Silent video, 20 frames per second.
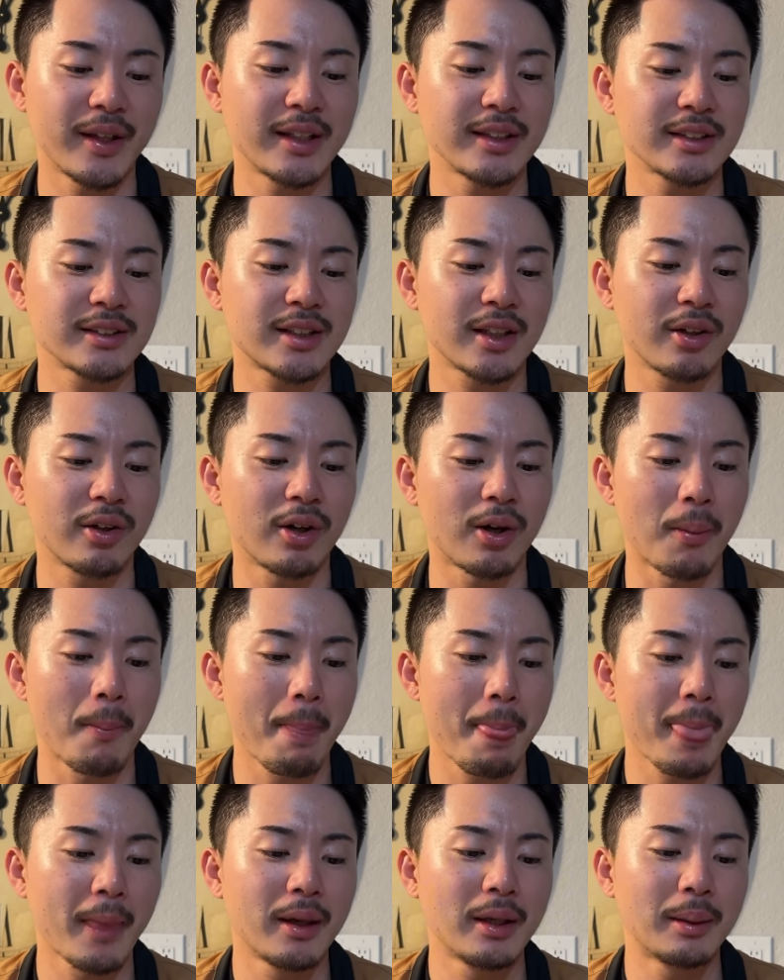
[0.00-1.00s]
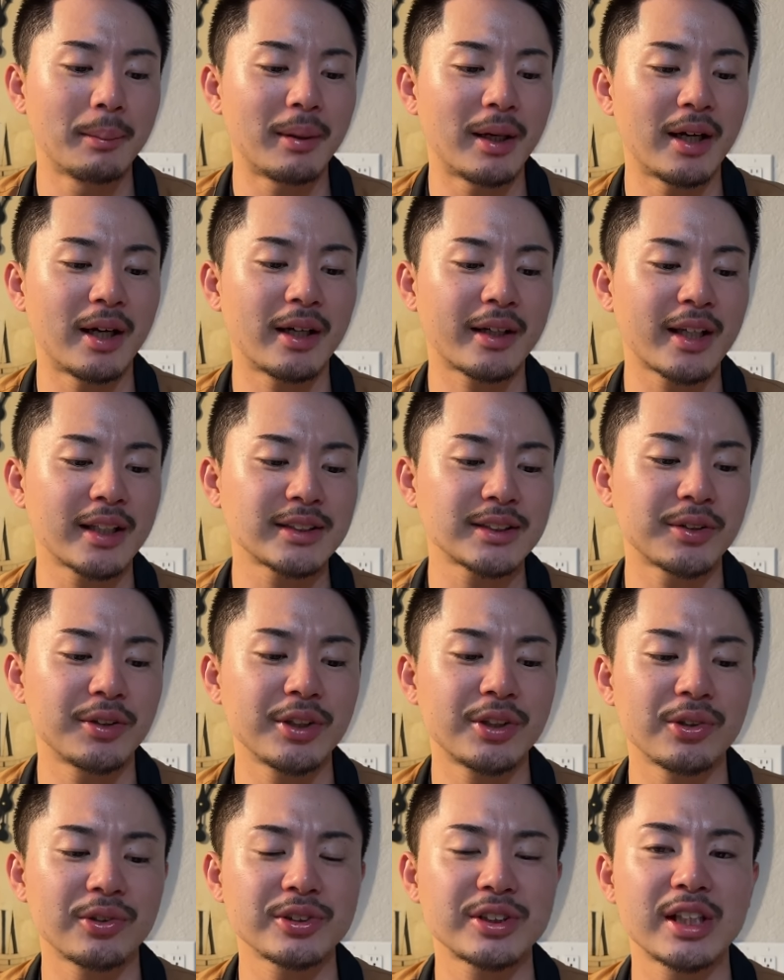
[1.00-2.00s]
なんですけど、まあ、キャッチャーの
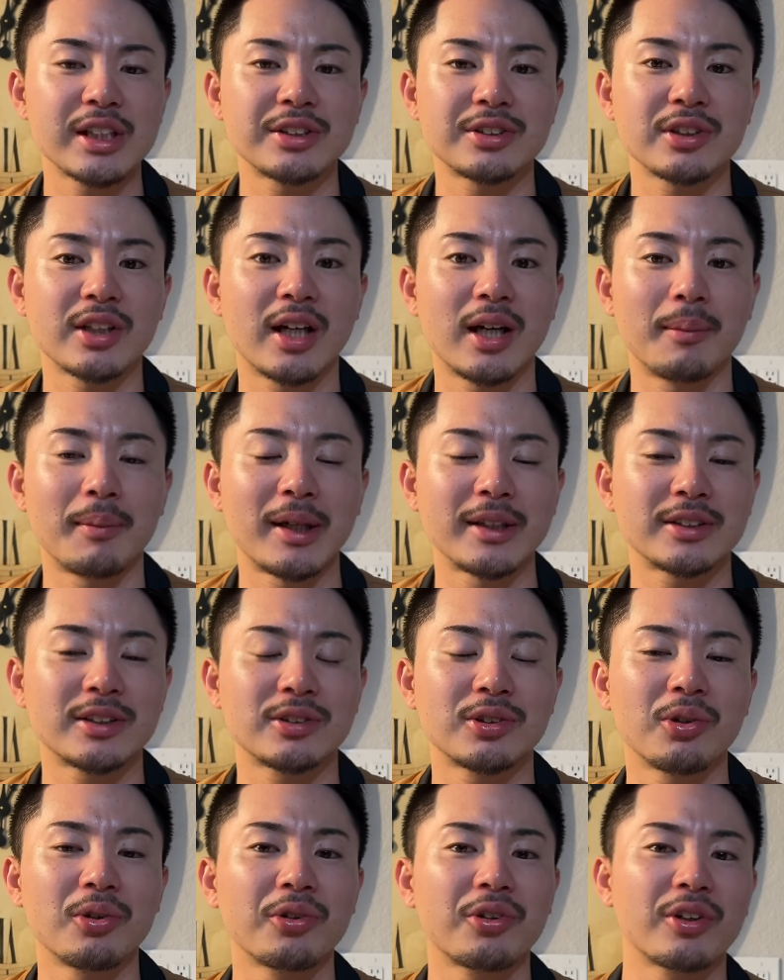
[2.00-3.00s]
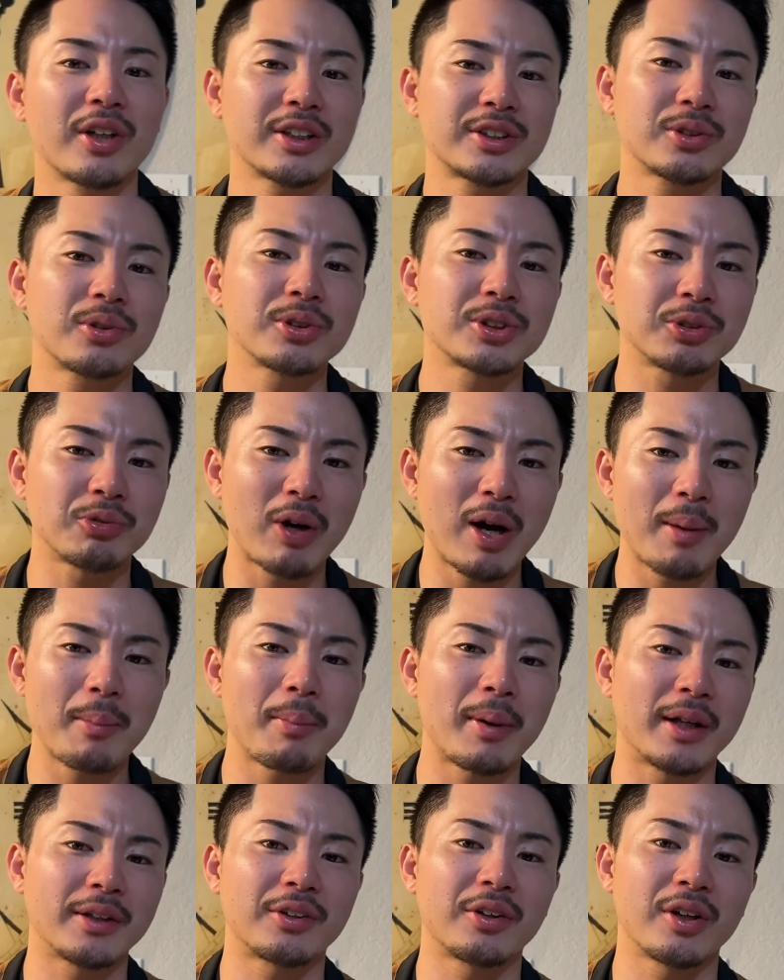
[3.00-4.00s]
伊藤選手が、まあ、送球が少し
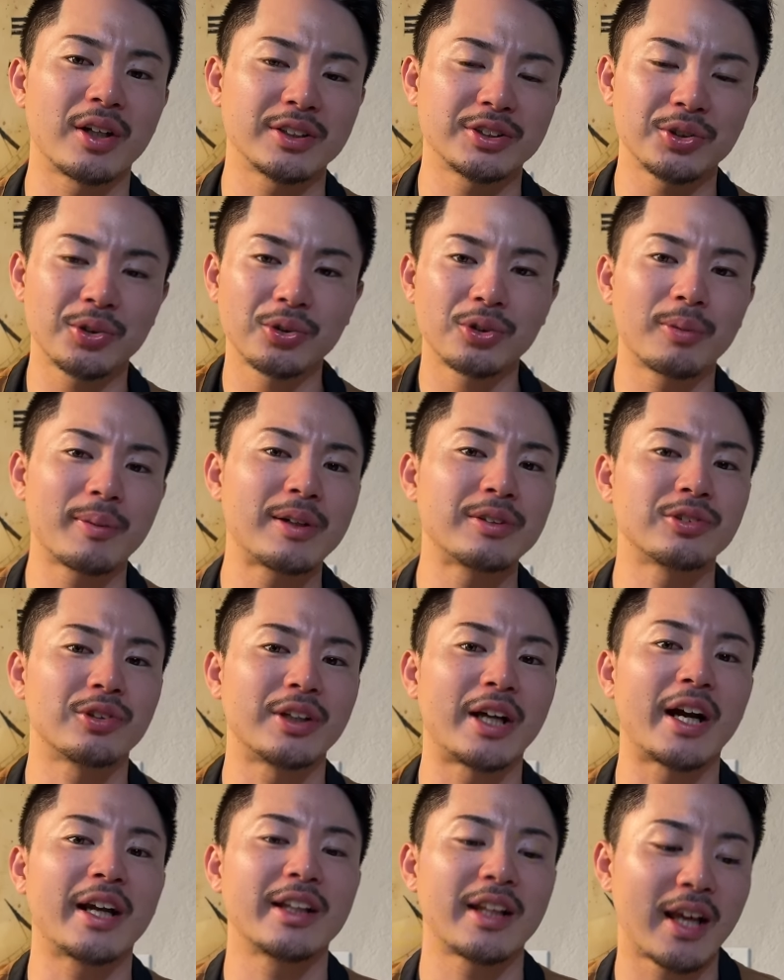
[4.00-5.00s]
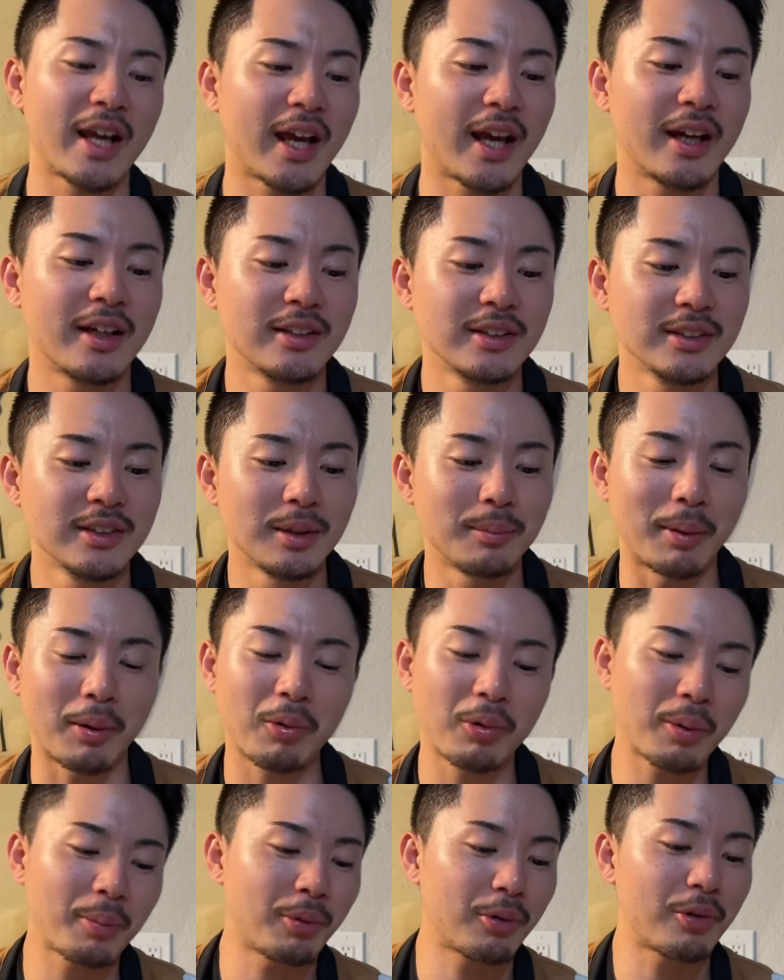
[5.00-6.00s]
ワンバンというか、ショートバウンド投げて、まあ、
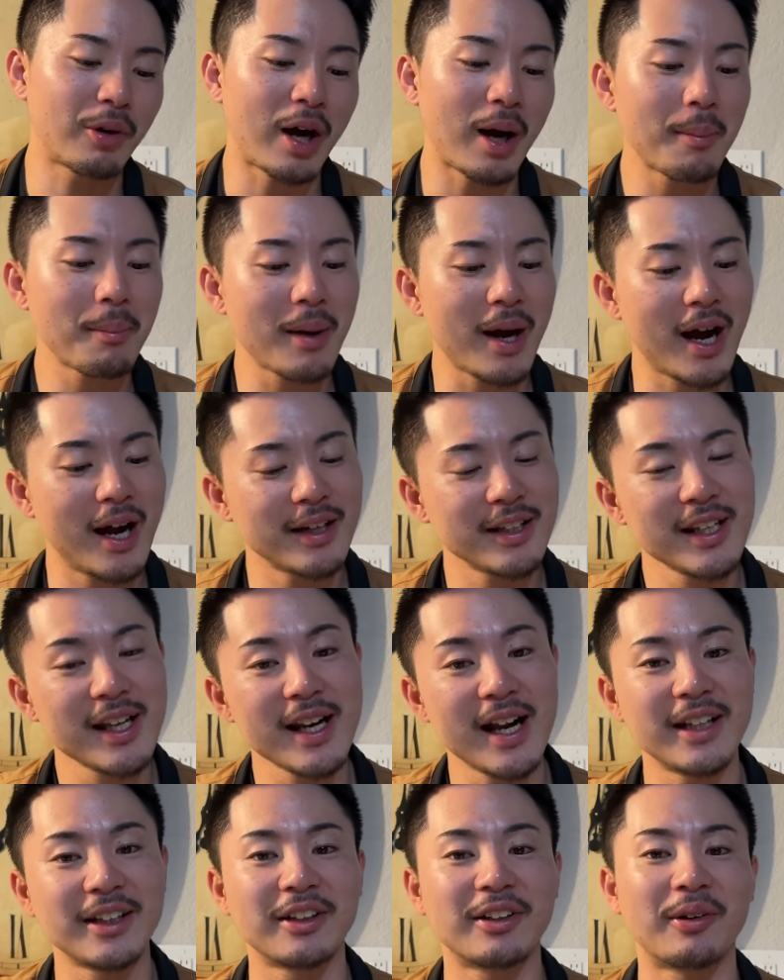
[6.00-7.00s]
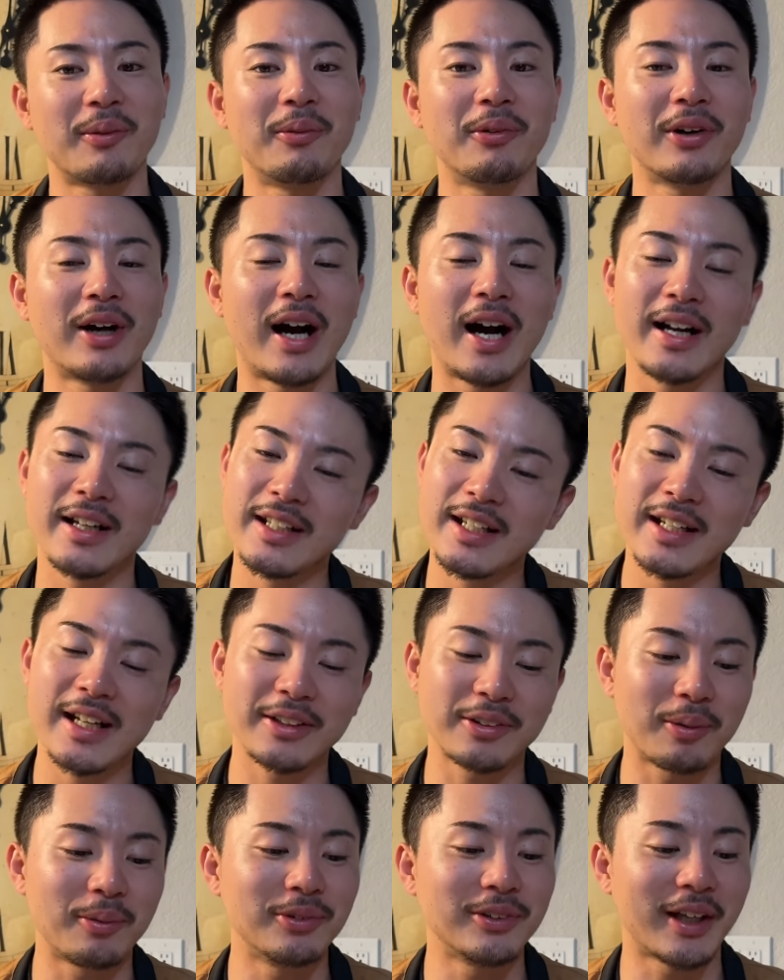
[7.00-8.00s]
これ僕はあんまありえないんだと思う、ありえな
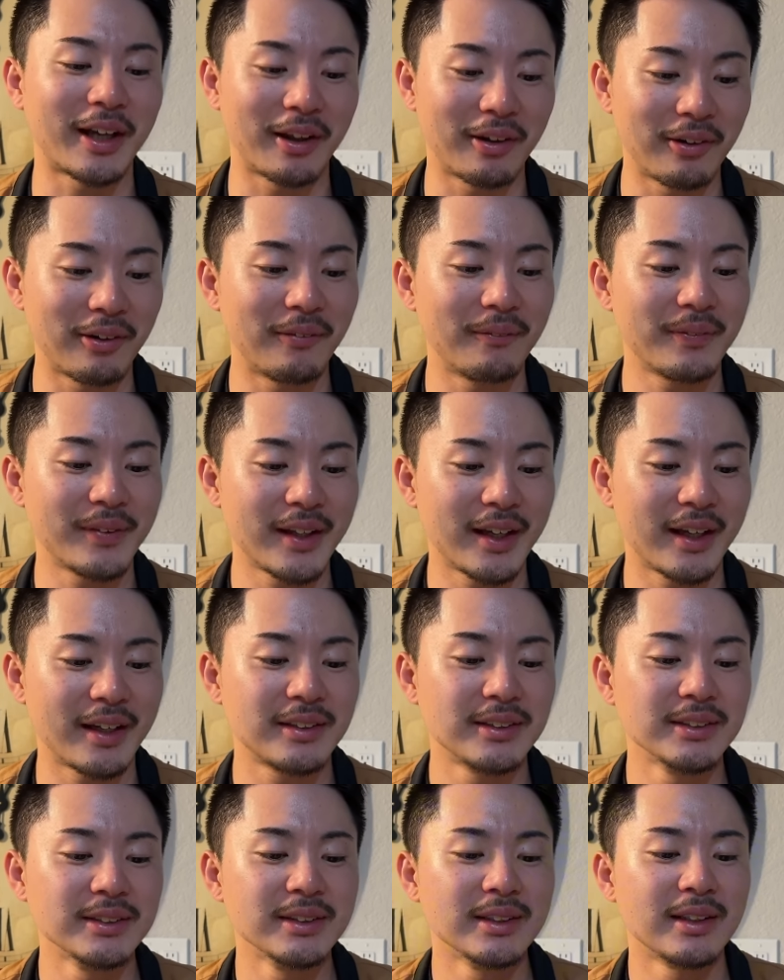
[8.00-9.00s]
いと思うんだけど、で、